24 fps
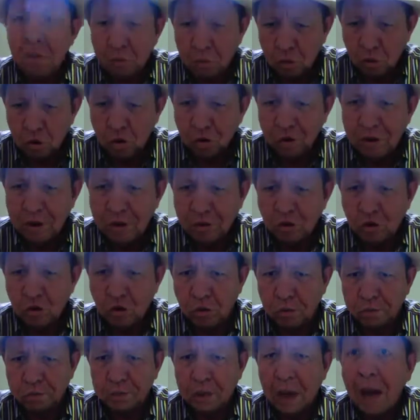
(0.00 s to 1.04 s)
Por lo
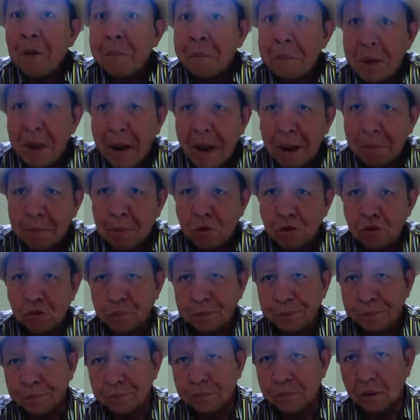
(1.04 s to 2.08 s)
tanto, aspiramos
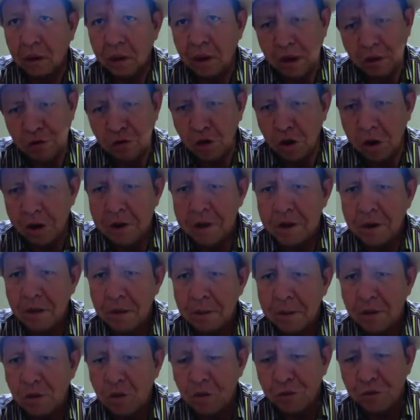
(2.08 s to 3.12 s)
que la ciudadanía
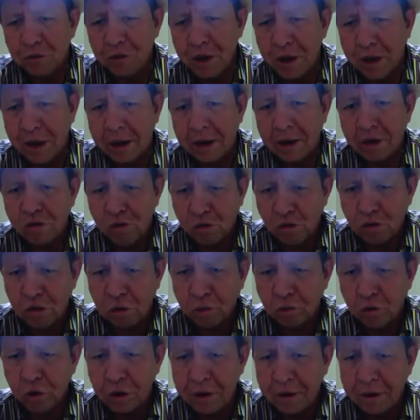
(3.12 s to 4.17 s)
debe confiar en sus
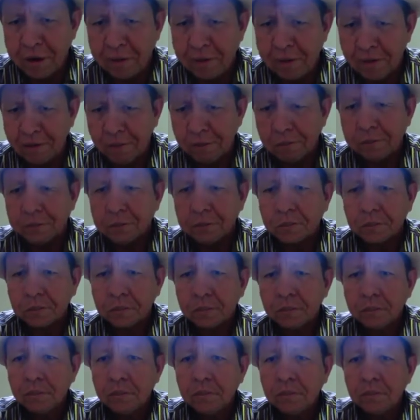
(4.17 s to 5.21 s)
autoridades
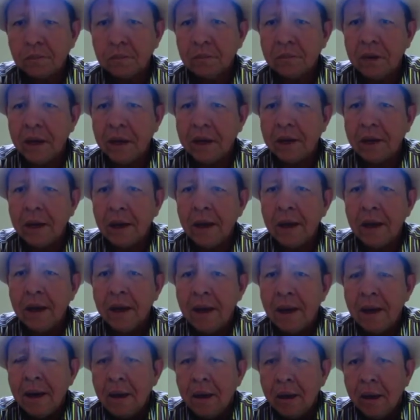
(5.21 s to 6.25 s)
de que
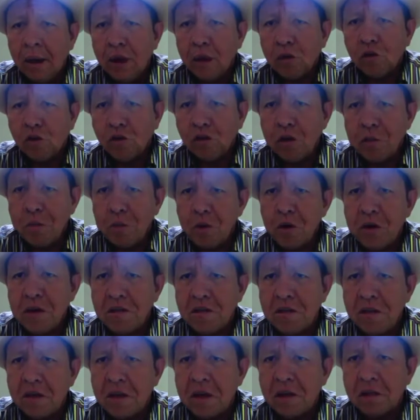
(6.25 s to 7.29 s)
estos tipos de
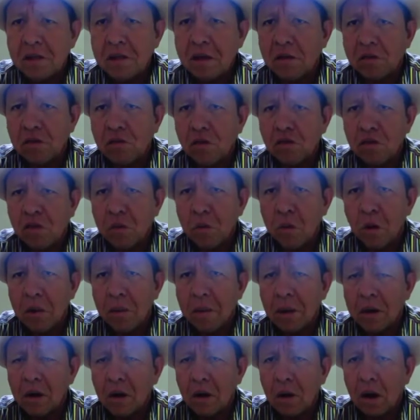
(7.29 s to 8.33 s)
incidentes no se
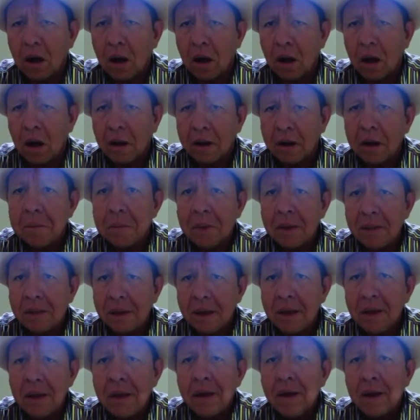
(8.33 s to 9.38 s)
vuelvan a
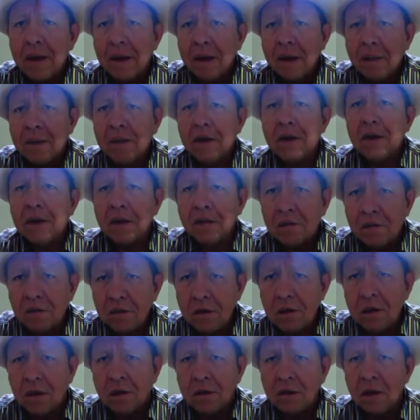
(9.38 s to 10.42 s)
repetir, de que
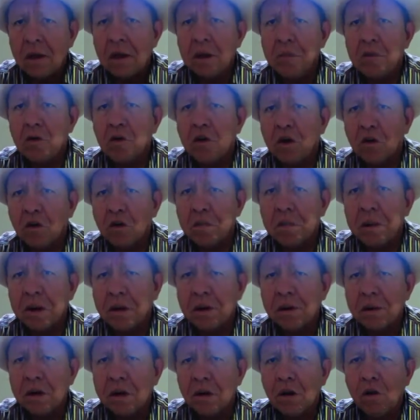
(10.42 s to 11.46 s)
sí, tenemos que
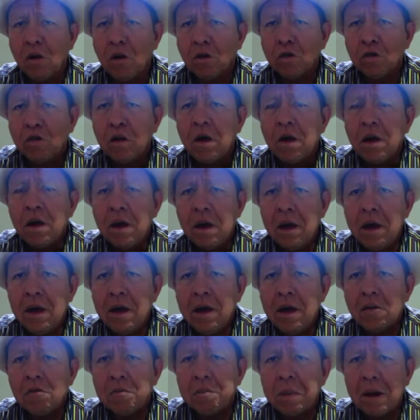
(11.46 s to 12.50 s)
convertirlos
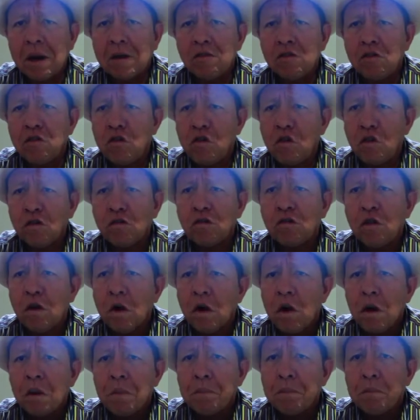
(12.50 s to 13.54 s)
en espacios
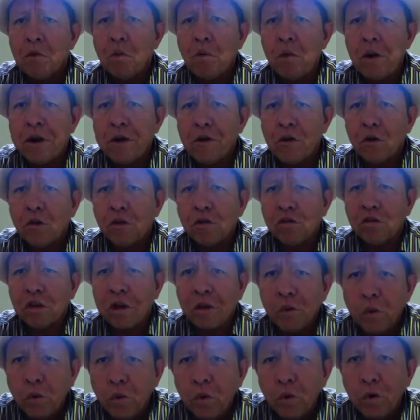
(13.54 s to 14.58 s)
públicos
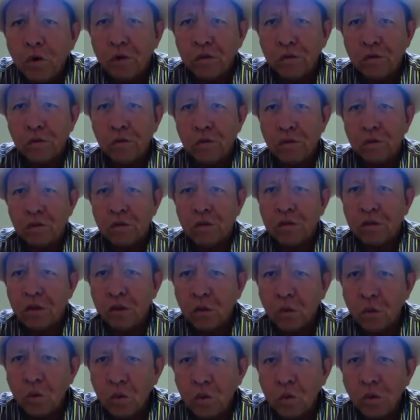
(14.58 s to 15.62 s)
seguros,
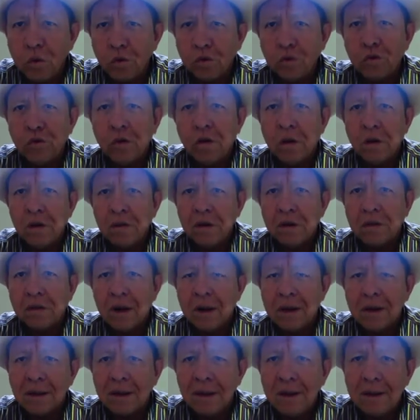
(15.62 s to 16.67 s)
seguros, de
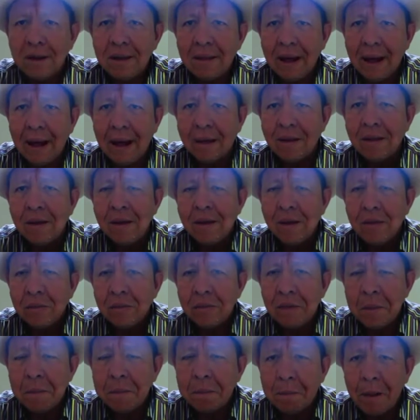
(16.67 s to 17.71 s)
tranquilidad,
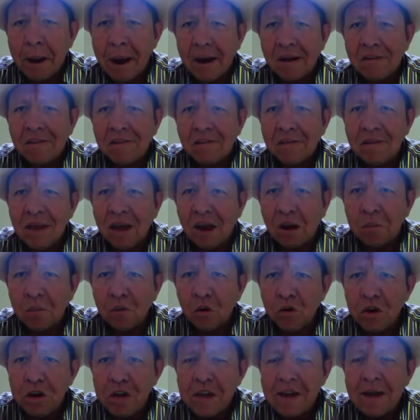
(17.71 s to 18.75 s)
de paz, de
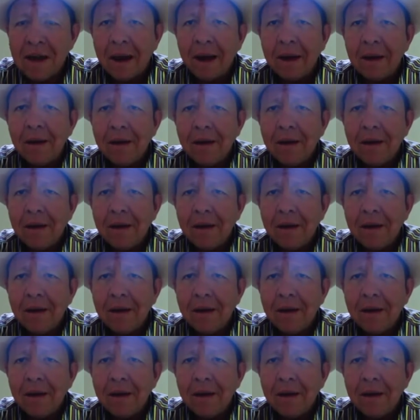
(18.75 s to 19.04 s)
armonía.